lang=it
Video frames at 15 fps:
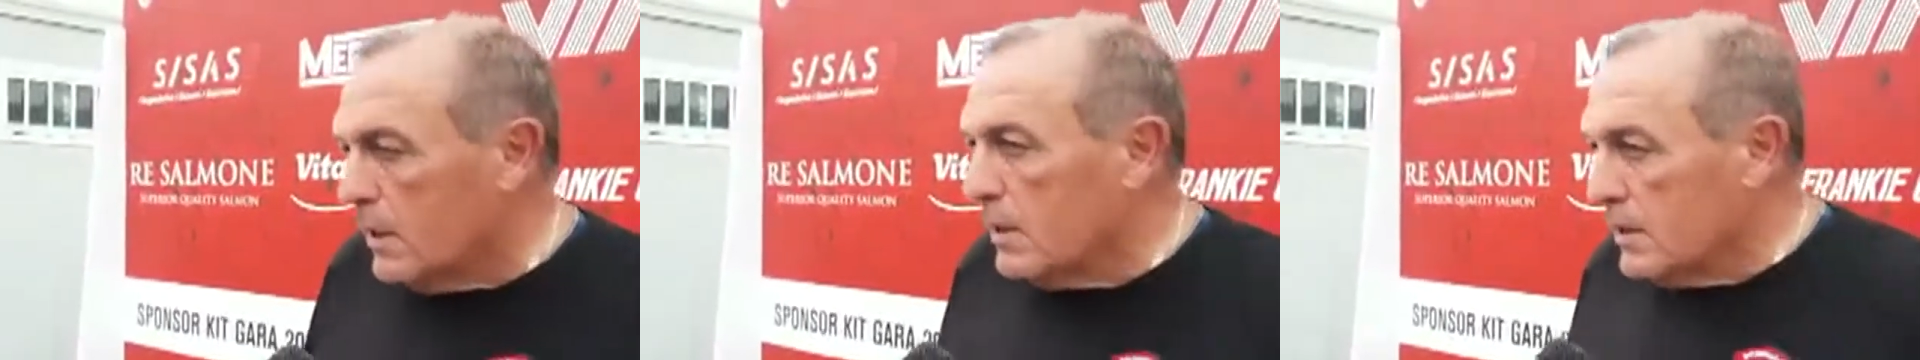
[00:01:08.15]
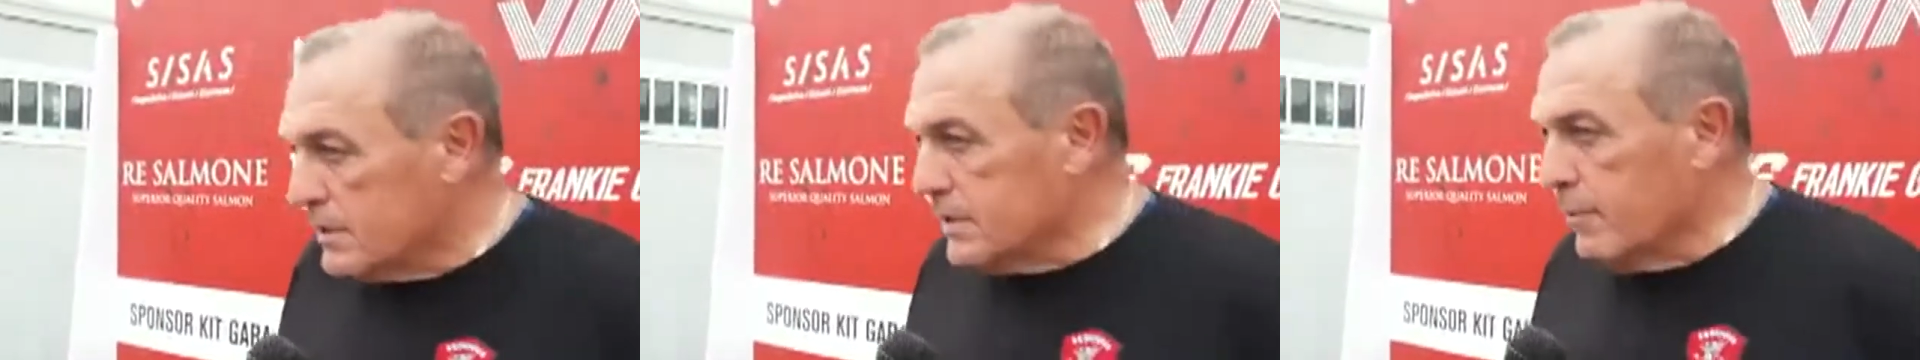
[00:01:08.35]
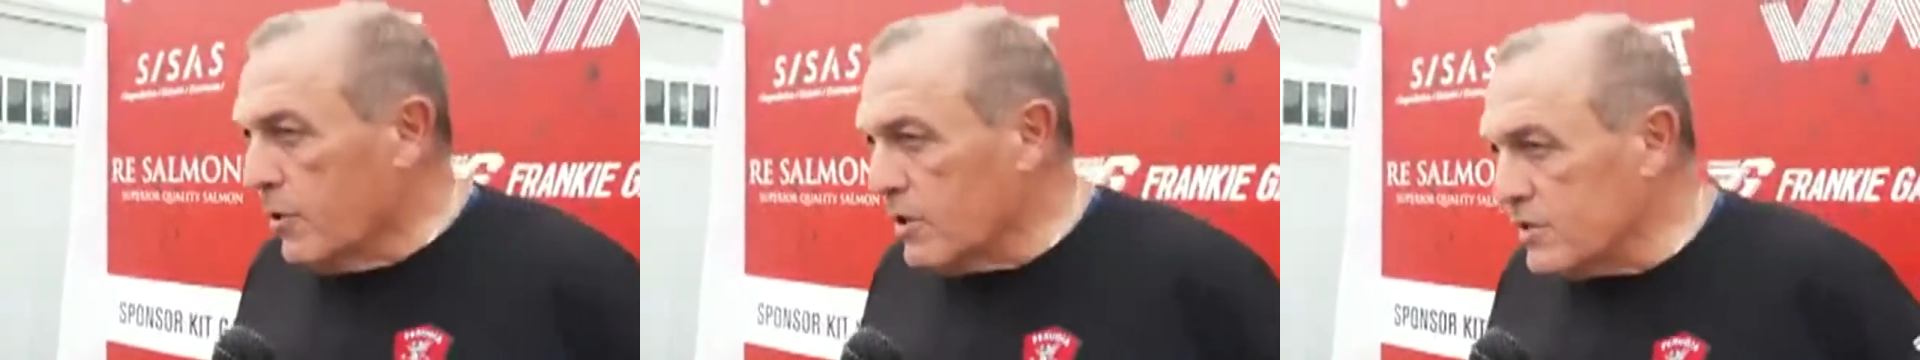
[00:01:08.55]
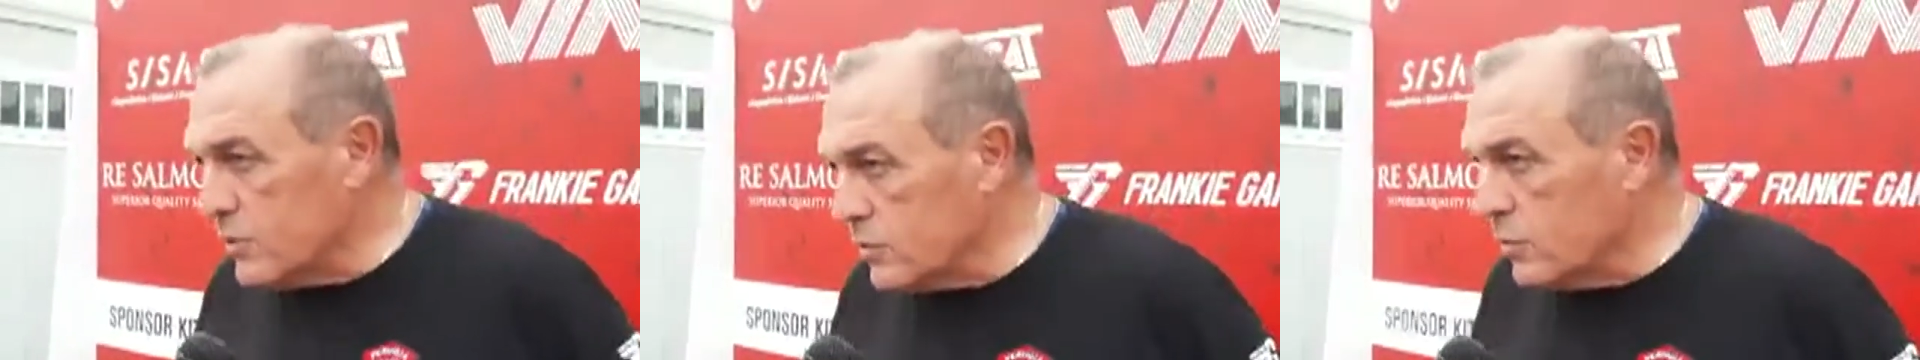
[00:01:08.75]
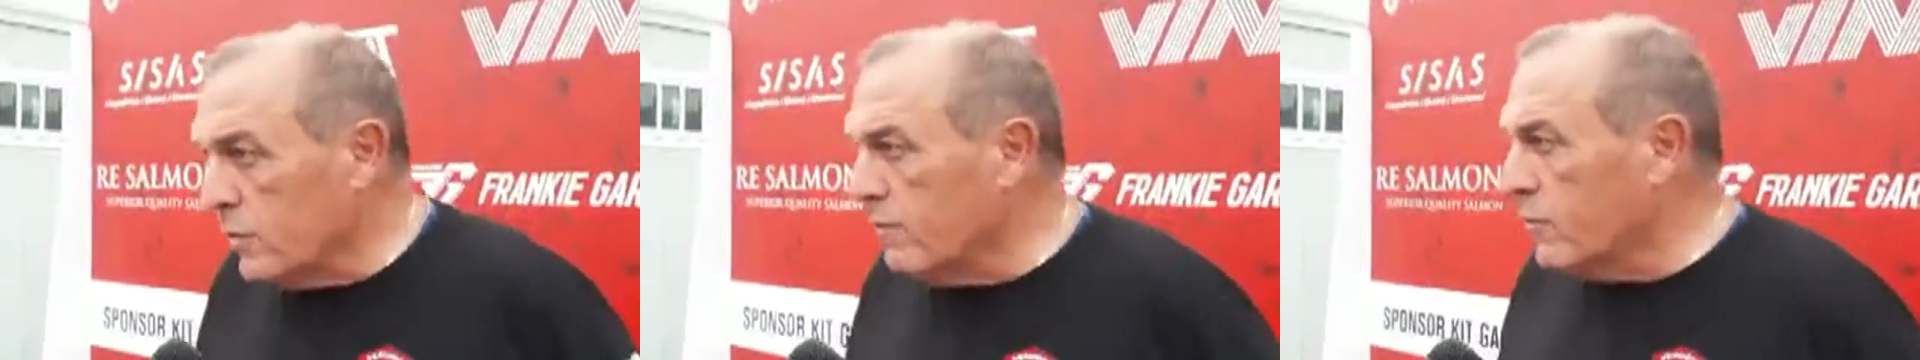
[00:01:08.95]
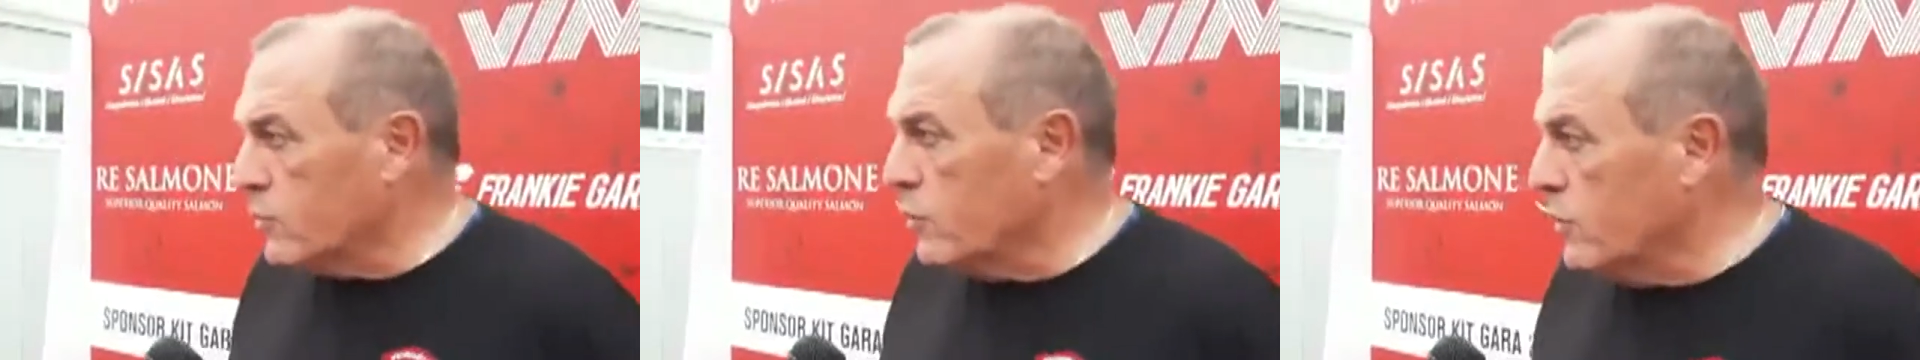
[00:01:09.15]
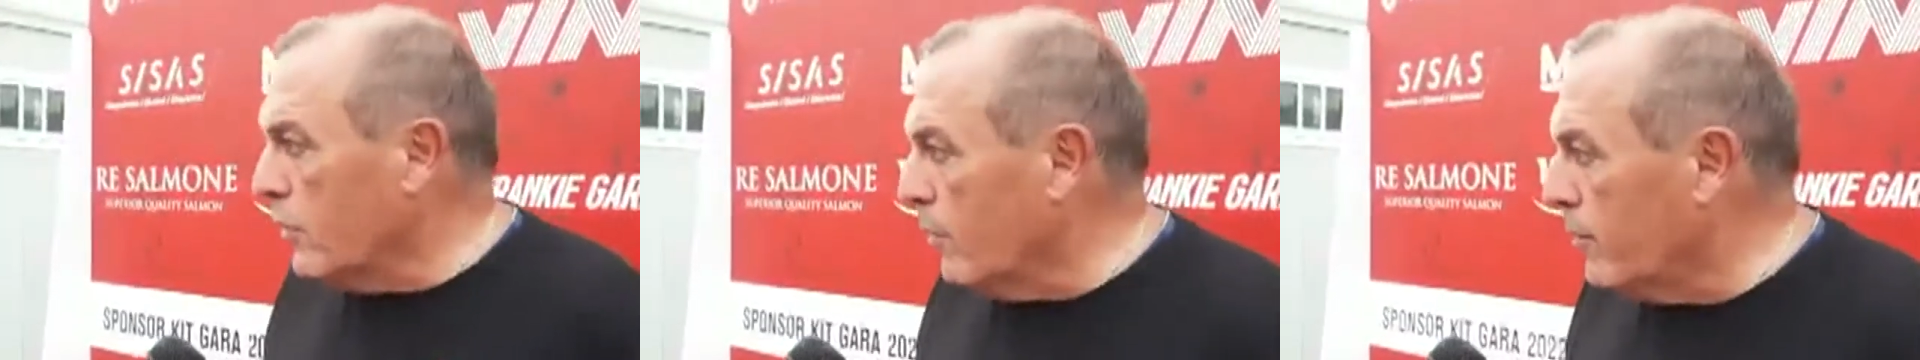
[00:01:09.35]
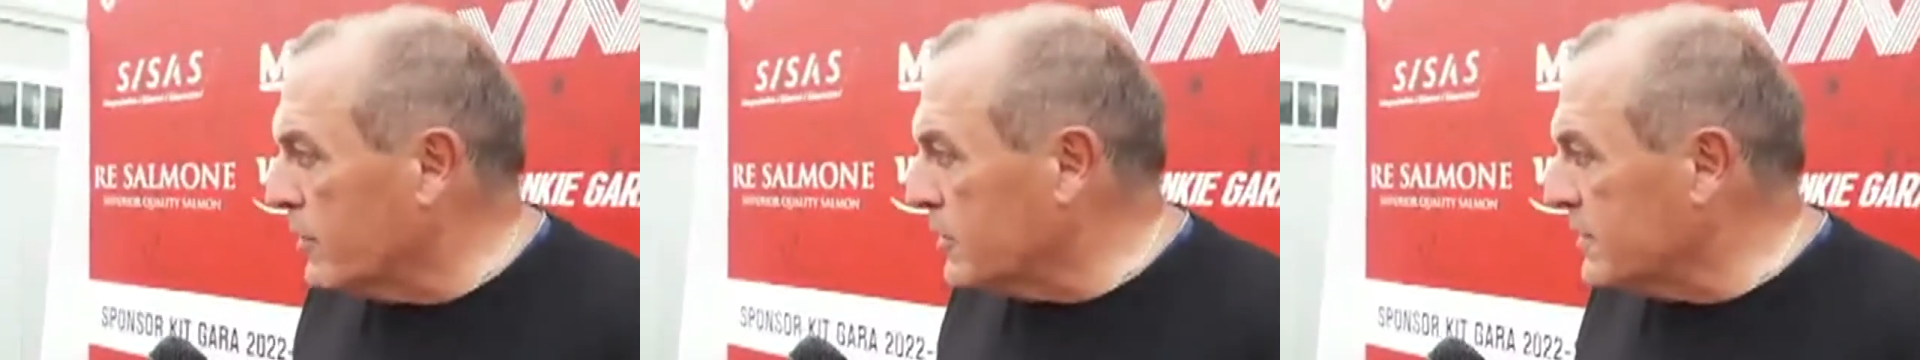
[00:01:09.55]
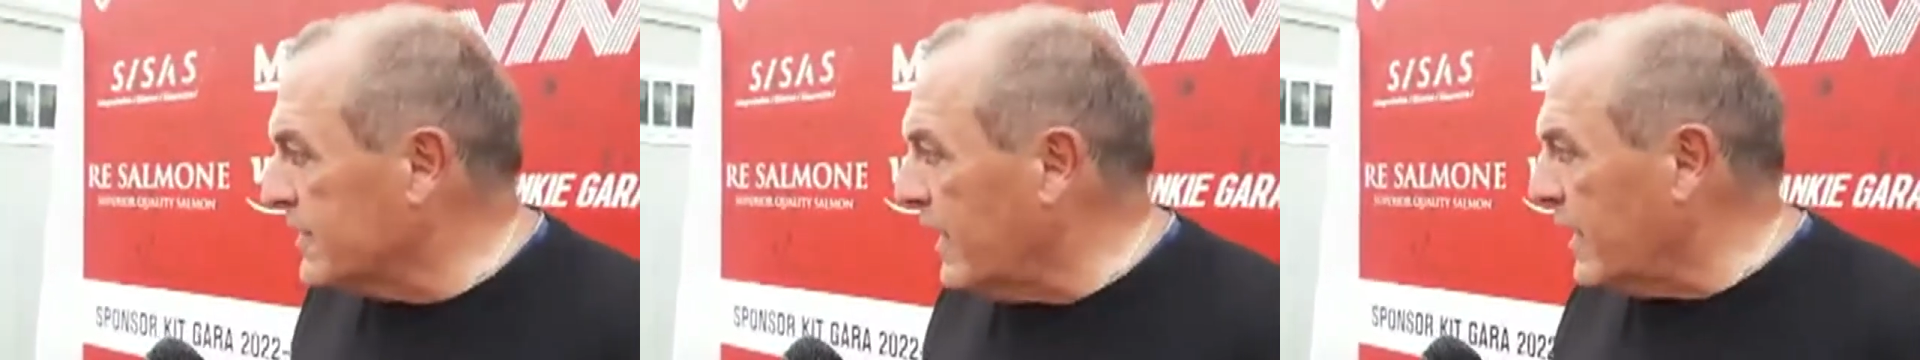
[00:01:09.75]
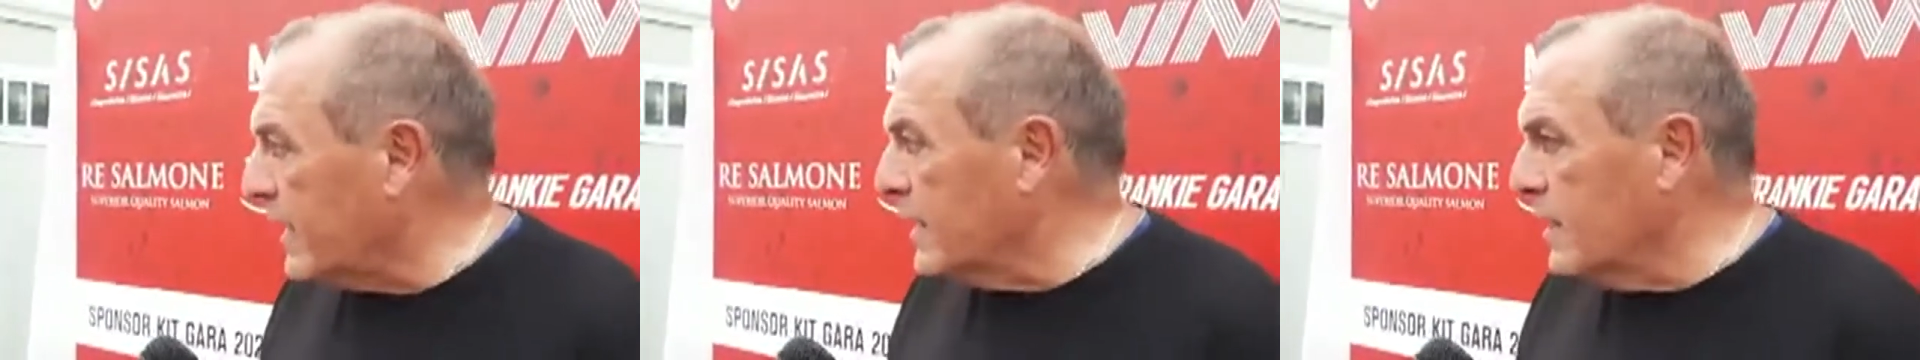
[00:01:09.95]
Sì, però se sugli infortuni devo
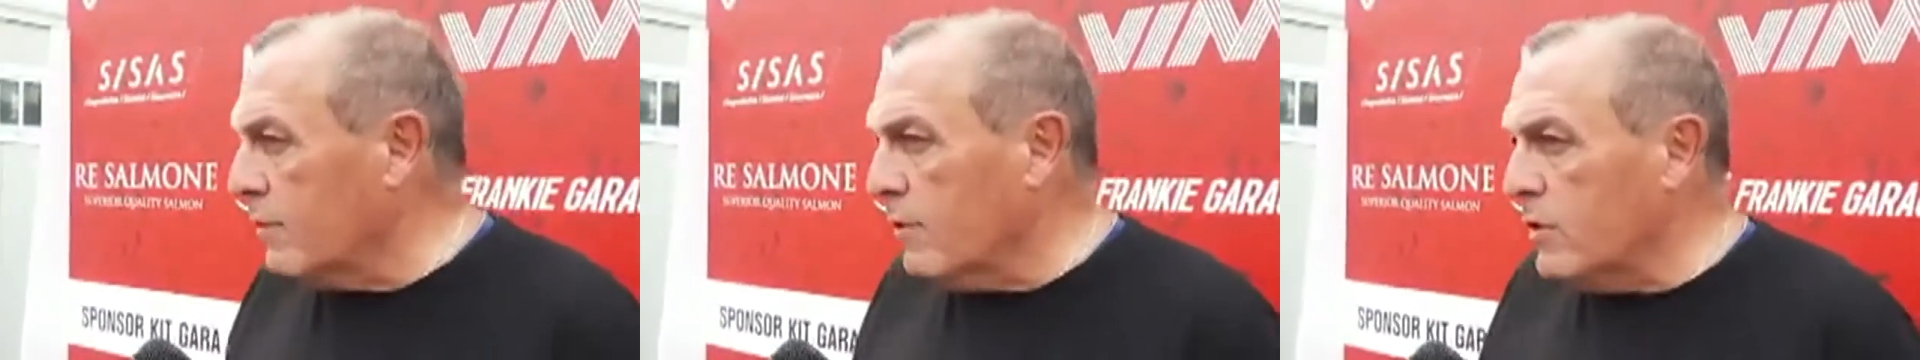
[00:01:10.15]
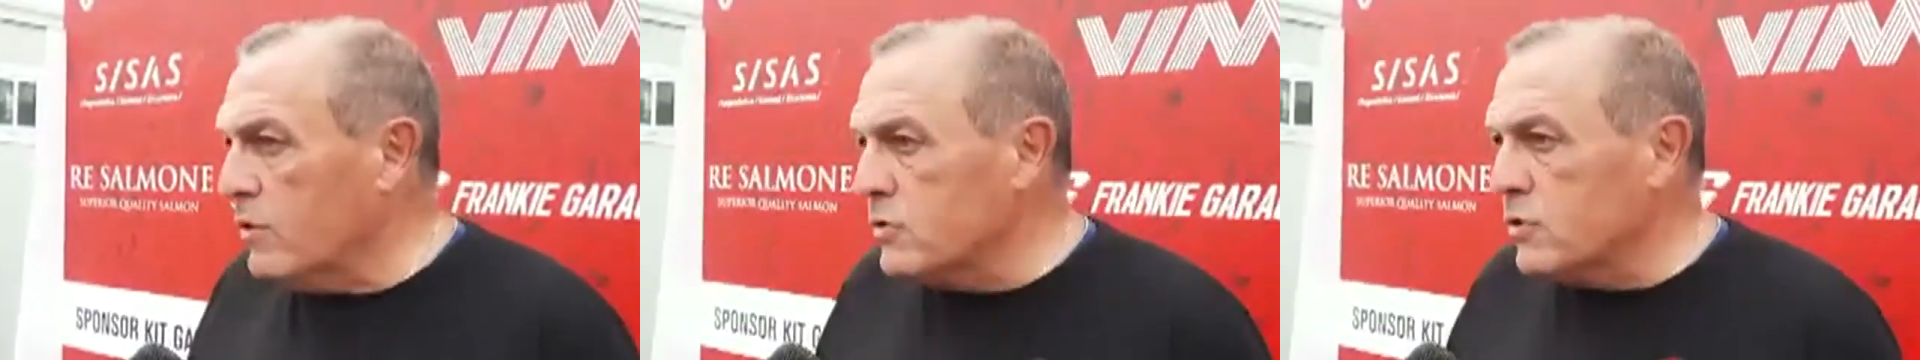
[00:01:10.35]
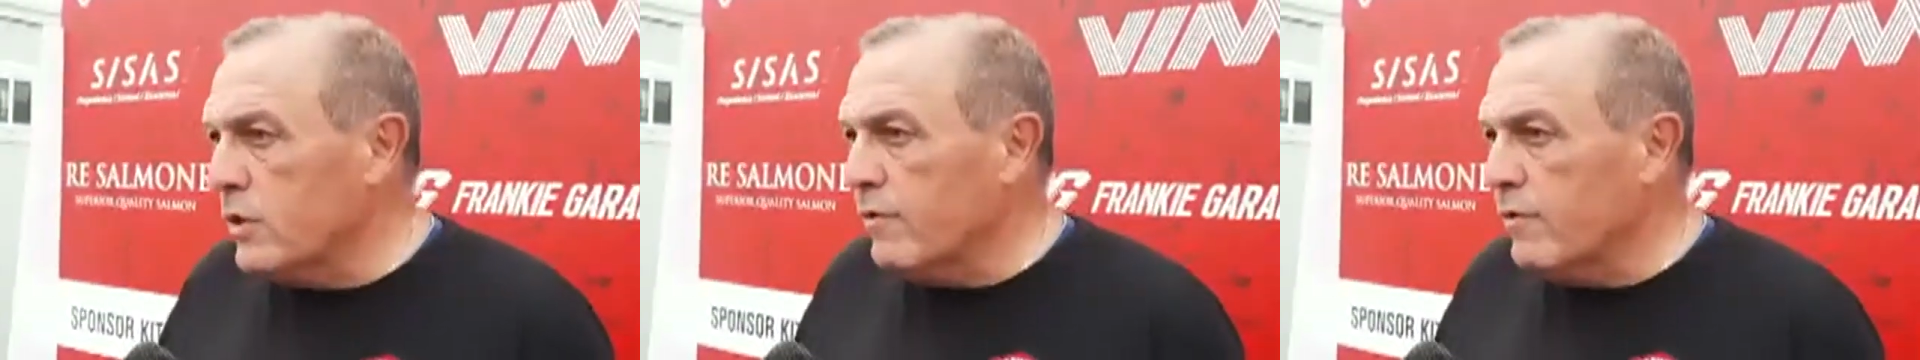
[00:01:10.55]
precisare che da quando io sono